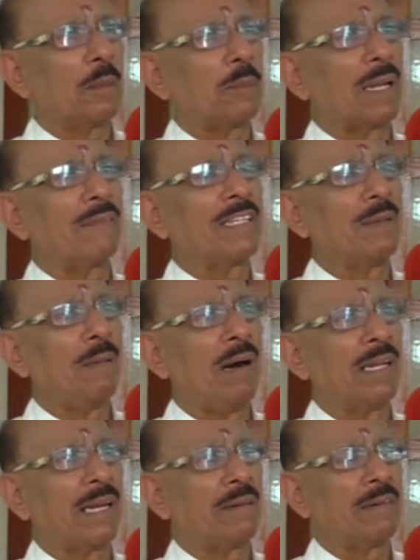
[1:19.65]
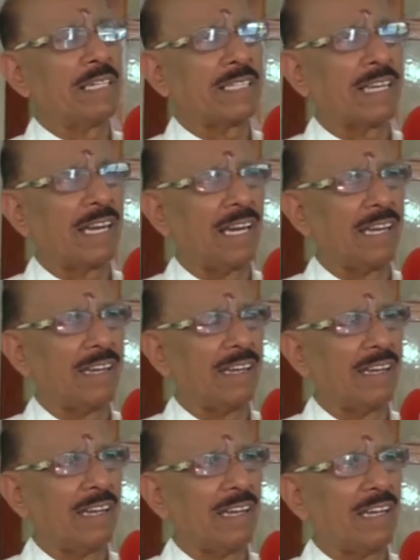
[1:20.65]
பலவிதமான நடவடிக்கைகளை
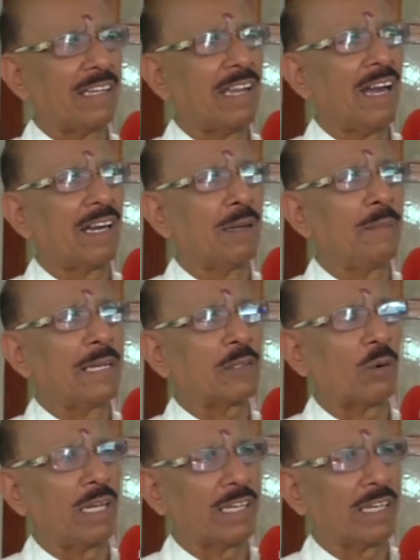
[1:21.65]
நாங்கள் மேற்கொள்ள